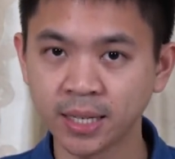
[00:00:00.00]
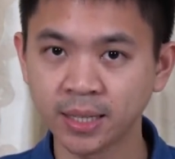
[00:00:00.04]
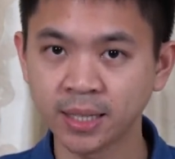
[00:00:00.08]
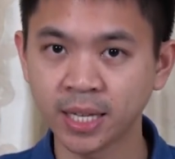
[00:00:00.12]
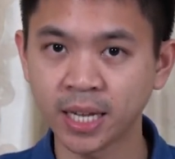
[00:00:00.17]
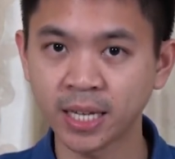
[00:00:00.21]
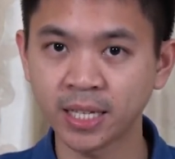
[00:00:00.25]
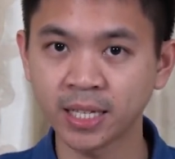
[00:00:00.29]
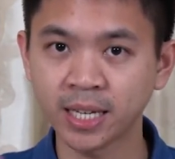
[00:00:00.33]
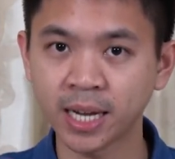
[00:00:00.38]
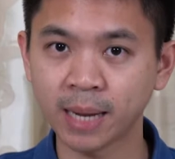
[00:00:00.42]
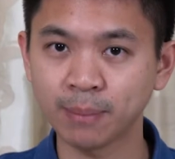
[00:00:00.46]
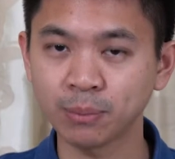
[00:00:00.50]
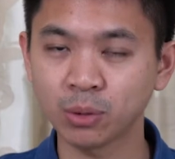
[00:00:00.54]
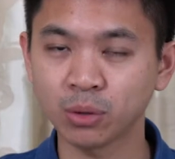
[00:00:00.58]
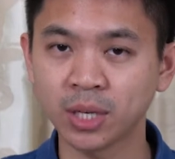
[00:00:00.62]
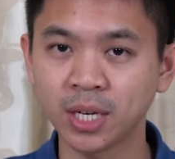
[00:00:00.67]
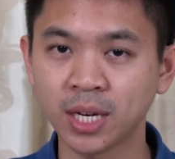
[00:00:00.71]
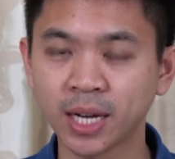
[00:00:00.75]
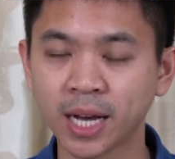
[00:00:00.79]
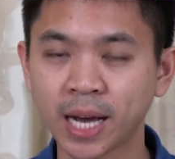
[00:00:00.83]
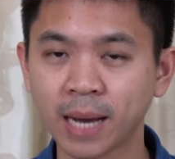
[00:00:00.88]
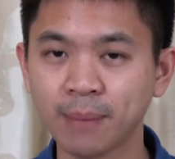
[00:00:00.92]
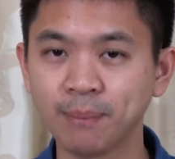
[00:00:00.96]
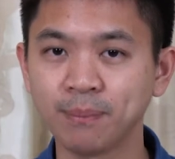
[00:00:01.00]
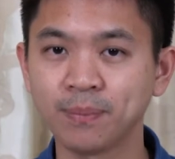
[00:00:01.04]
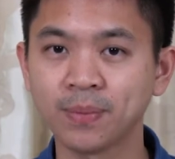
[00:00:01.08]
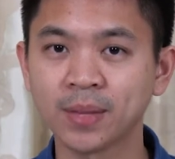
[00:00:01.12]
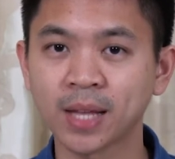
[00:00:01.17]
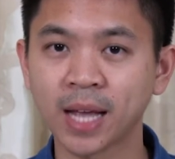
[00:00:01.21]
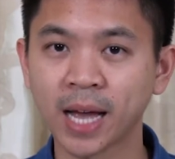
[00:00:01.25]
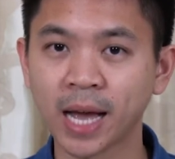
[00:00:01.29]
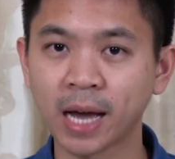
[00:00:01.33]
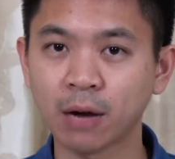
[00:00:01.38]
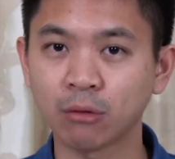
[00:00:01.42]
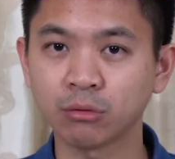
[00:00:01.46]
เน้นย้ำตรงนี้นะครับ
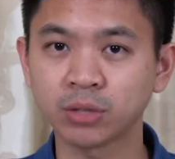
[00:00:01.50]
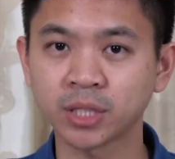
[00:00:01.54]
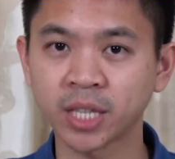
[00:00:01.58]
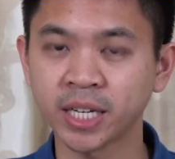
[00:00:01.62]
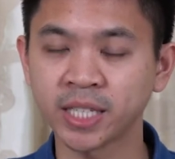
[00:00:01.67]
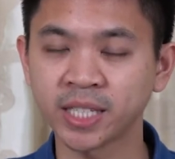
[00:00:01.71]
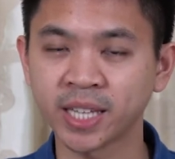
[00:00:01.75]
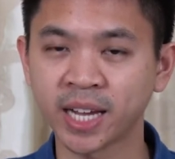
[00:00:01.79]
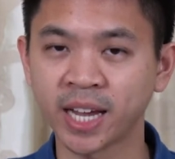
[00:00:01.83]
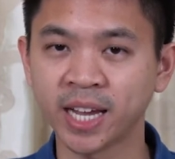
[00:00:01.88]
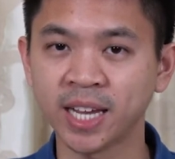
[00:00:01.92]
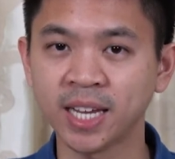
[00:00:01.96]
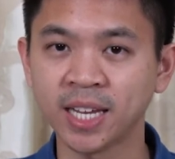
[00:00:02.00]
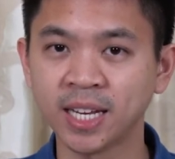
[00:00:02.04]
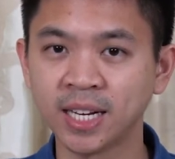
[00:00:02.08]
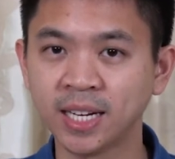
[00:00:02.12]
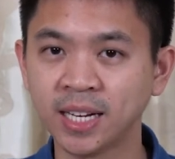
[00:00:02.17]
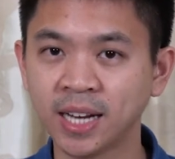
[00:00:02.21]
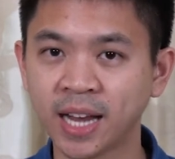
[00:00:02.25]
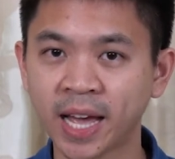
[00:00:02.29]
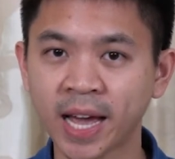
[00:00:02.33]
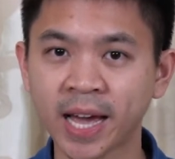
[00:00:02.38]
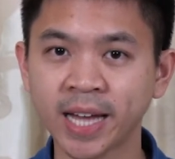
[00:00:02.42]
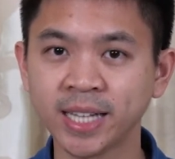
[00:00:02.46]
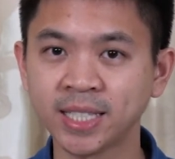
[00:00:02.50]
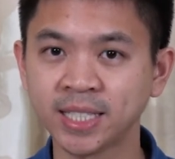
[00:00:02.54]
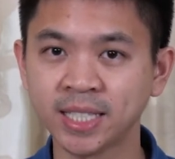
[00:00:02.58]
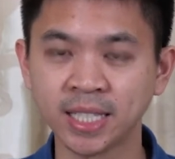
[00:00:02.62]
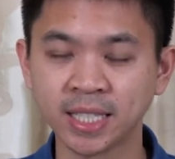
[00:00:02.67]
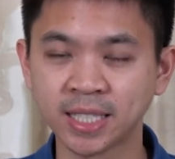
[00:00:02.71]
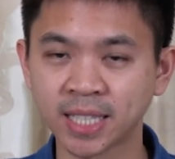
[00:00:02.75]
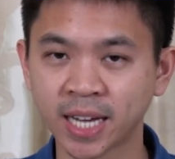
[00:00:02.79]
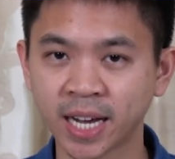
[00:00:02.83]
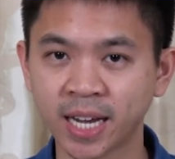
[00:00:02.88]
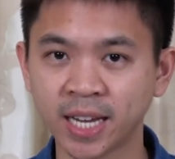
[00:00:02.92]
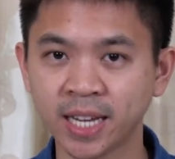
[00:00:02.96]
เอาใจใส่และจริง
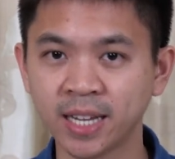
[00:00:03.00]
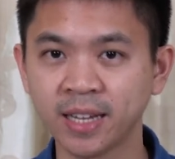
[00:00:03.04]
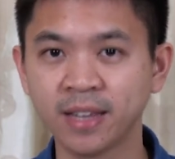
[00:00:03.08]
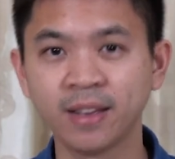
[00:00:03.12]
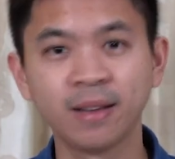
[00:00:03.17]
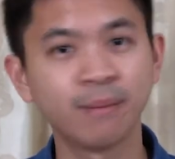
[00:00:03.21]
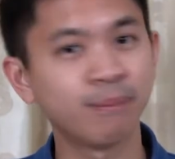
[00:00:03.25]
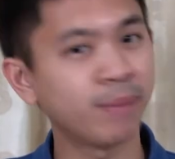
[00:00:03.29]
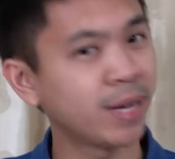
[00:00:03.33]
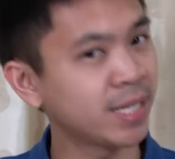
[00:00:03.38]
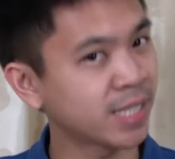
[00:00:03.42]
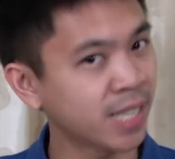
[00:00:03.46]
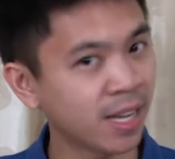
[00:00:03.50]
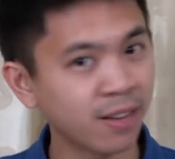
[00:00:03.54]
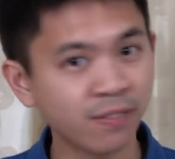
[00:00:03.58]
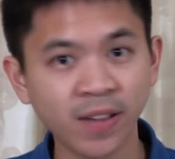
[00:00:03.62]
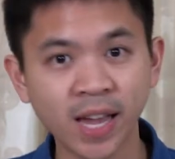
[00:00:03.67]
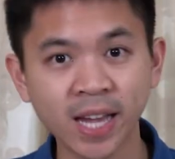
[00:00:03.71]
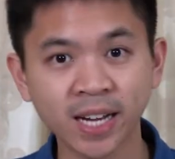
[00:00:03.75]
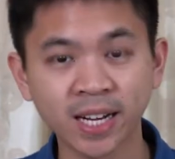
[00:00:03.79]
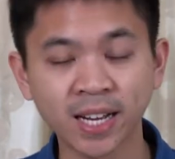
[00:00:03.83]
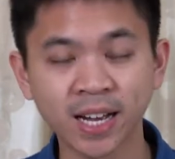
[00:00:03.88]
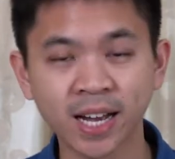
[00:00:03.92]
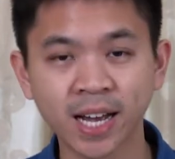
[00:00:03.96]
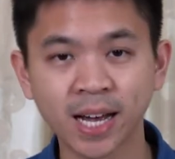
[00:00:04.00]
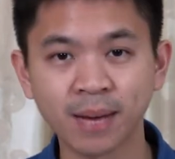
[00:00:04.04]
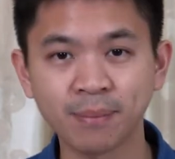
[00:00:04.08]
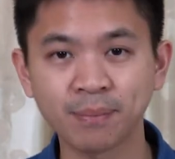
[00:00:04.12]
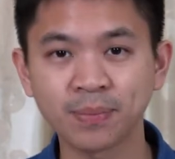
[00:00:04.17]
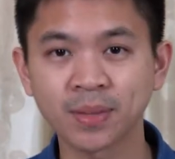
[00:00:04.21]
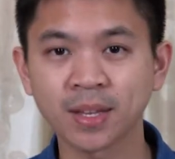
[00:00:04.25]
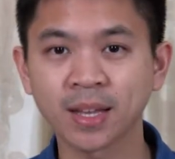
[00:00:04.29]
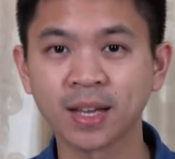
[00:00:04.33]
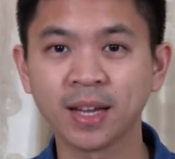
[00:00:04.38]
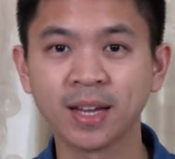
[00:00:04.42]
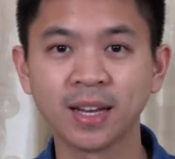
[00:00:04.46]
ใจไม่ใช่เฟกนะครับ
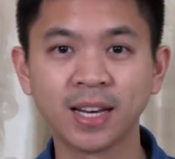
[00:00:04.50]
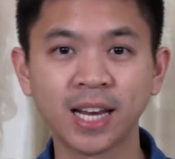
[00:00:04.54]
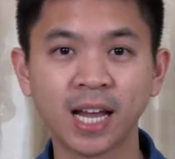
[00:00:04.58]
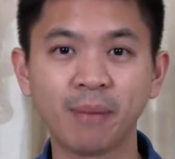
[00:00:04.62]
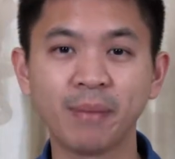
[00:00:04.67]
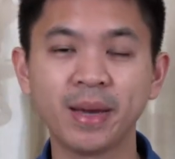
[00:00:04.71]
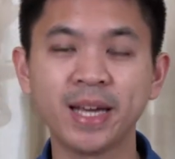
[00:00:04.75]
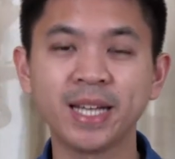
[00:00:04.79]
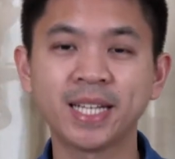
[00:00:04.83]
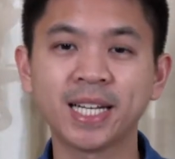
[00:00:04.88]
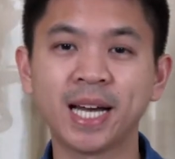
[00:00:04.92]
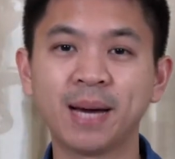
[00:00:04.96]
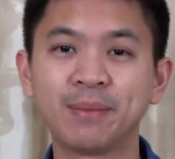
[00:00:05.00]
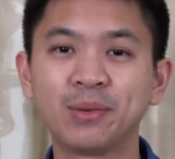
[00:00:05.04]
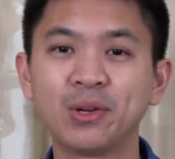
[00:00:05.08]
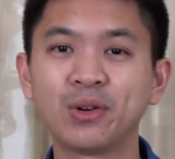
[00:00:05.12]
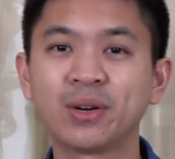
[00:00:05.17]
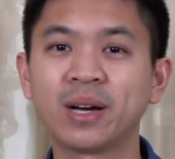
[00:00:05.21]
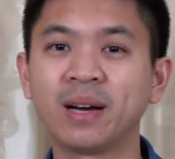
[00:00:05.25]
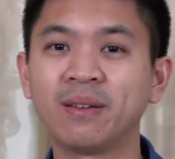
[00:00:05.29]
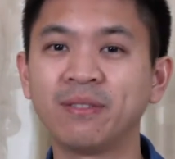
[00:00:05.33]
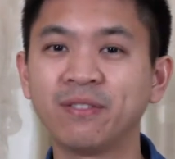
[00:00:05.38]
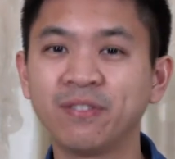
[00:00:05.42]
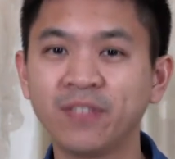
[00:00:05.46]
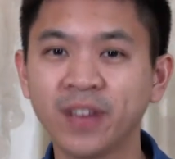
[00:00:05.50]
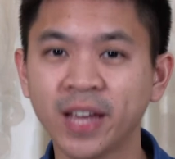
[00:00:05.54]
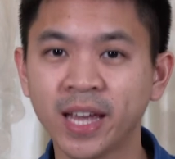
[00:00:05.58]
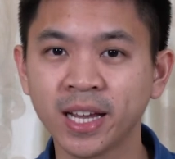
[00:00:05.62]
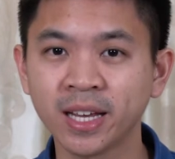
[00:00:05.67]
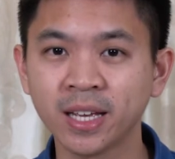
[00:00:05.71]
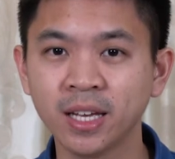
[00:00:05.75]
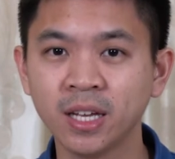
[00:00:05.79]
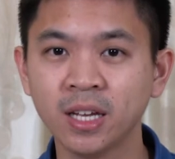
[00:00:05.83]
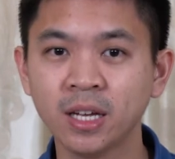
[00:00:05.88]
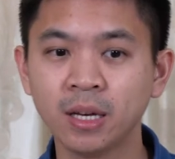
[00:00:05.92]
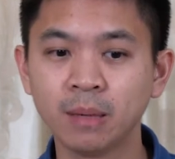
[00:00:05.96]
เราไม่ทำด้วยความเฟก
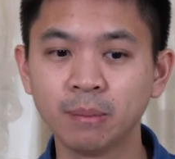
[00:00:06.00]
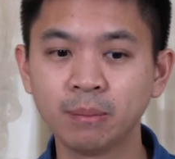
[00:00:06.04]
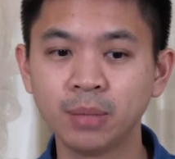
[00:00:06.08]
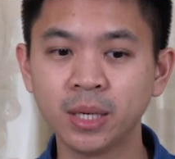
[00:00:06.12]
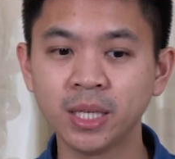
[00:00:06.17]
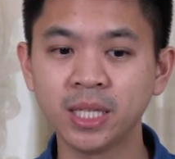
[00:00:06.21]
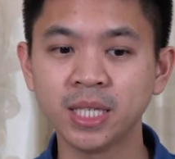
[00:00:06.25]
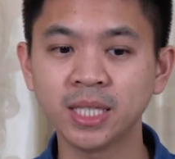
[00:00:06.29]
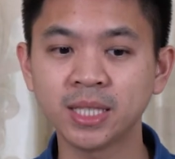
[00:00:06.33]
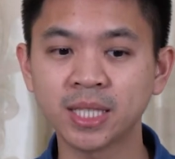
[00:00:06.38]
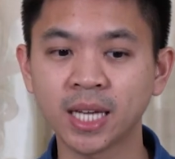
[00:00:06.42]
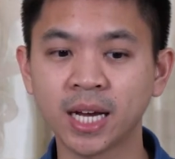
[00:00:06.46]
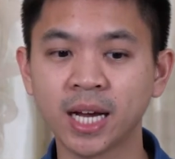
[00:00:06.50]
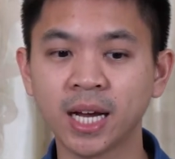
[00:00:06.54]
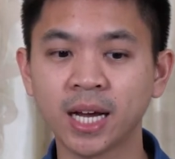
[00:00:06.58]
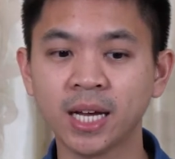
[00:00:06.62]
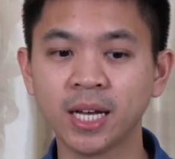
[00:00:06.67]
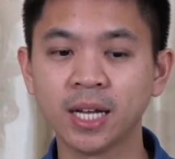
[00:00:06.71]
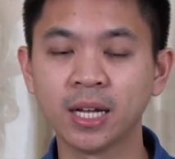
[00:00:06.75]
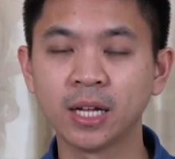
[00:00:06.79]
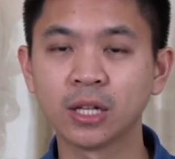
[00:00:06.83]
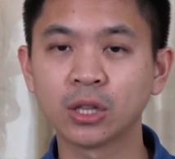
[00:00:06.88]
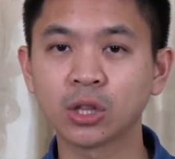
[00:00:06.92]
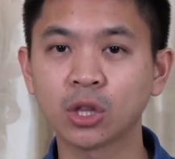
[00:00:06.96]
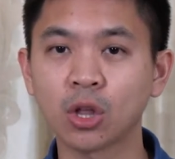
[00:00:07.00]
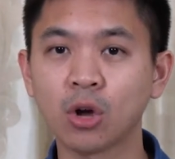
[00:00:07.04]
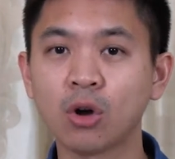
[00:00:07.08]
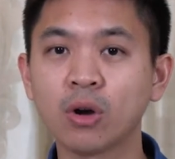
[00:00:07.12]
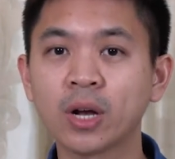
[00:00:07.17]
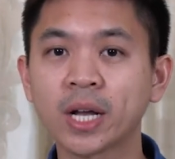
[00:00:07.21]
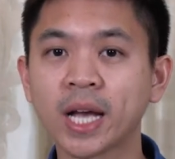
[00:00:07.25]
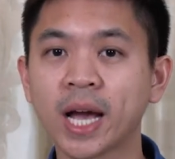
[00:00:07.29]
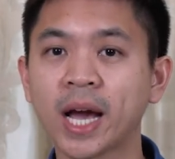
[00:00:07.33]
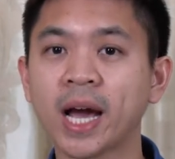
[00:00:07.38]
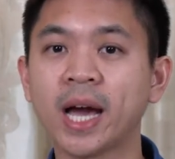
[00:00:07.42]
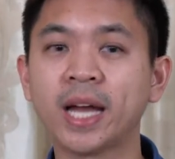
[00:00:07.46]
เพื่อที่จะต้อง
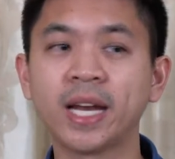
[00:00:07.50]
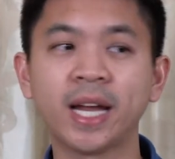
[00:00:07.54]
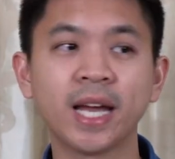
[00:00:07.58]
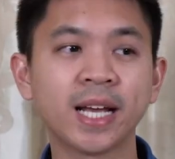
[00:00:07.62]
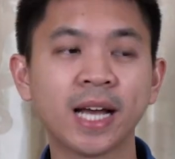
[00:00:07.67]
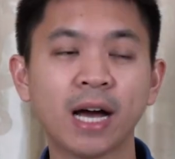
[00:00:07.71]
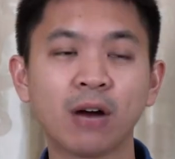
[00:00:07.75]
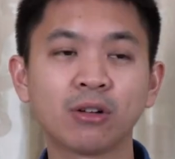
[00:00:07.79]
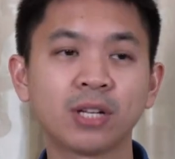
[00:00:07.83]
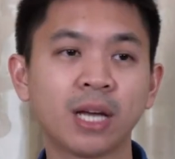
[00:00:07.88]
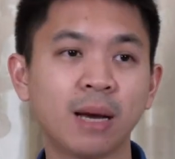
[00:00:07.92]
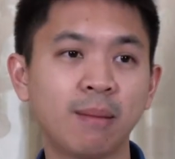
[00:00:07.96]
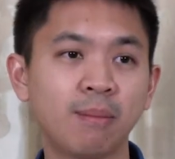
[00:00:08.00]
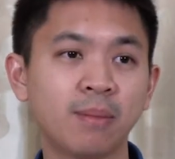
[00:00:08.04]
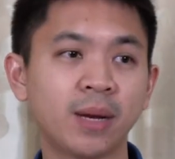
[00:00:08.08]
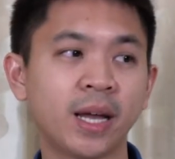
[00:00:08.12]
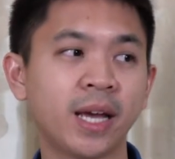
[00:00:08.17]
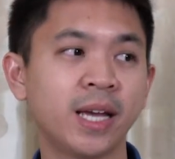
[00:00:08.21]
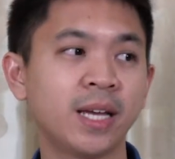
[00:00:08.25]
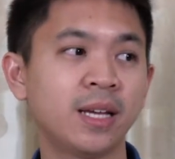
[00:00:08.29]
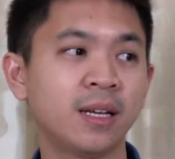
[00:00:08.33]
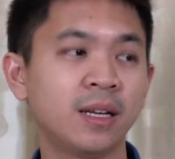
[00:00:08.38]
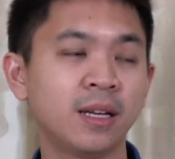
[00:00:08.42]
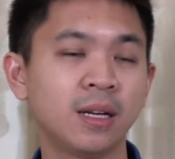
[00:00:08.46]
การให้เขาทำอะไร